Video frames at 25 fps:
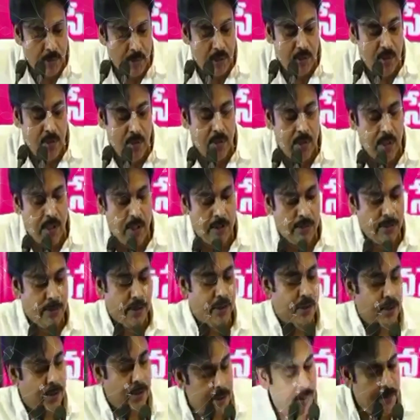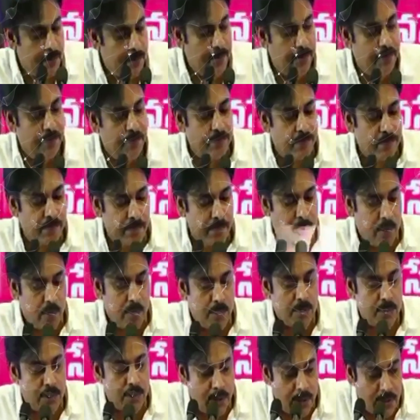మై హోల్ హార్టెడ్
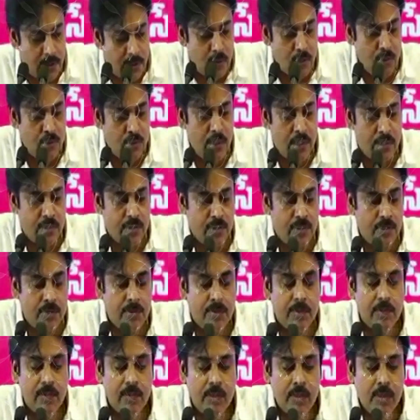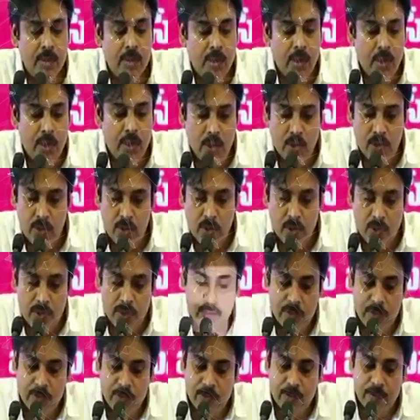నమస్కారాస్ టు డాక్టర్
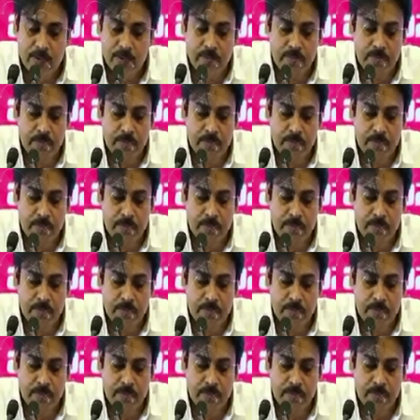జోసెఫ్